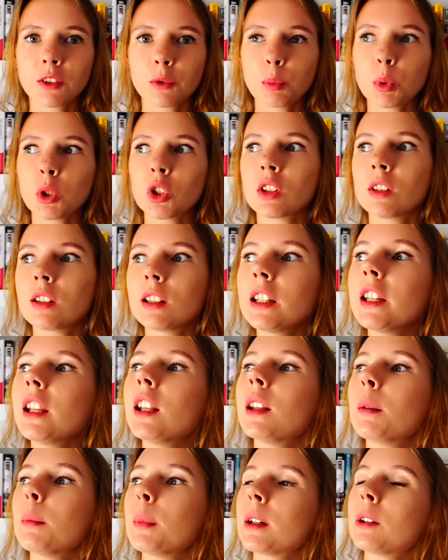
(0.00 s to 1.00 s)

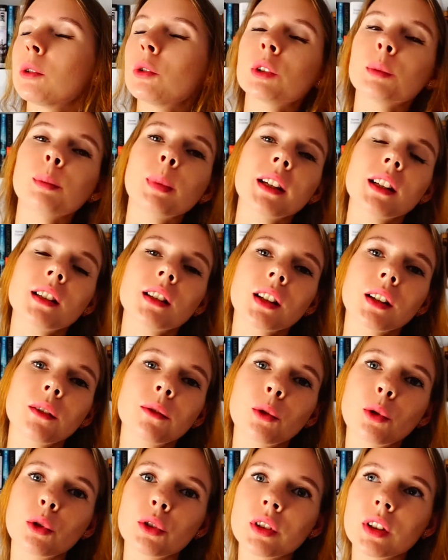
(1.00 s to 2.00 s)
впечатлениями от поездки
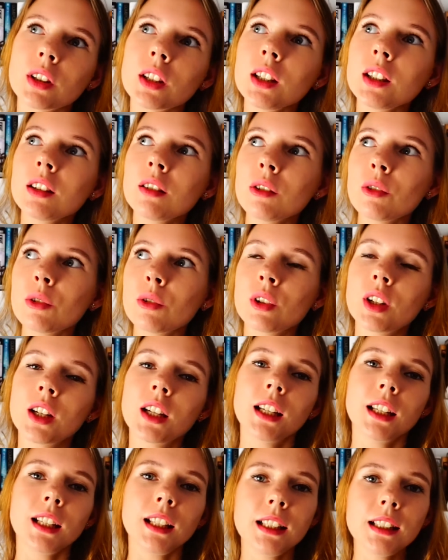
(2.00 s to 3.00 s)
в Коста-Рику
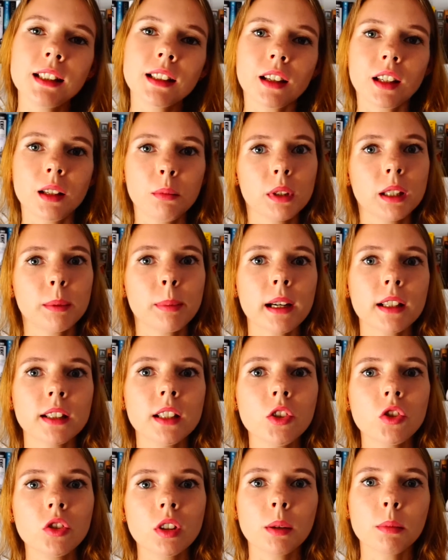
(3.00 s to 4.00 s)
и с какими-то
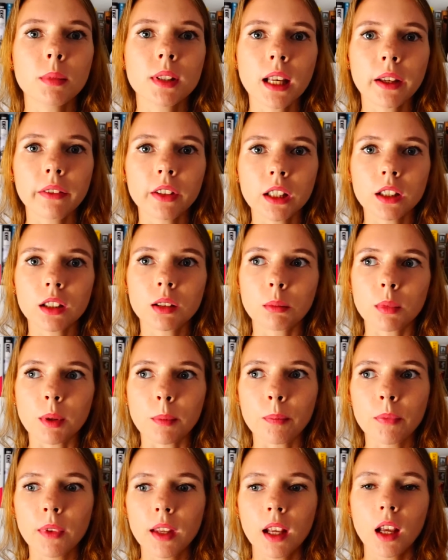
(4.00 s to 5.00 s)
практическими советами.